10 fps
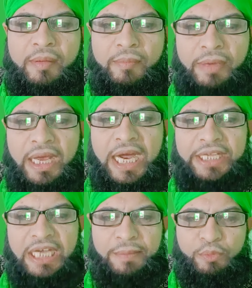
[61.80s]
मैं आज
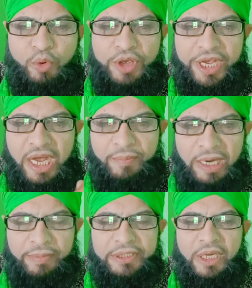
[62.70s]
आपको एक अमल
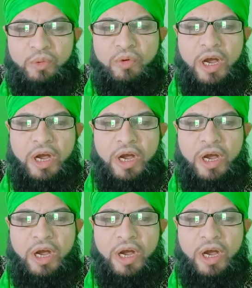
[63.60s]
बताऊंगा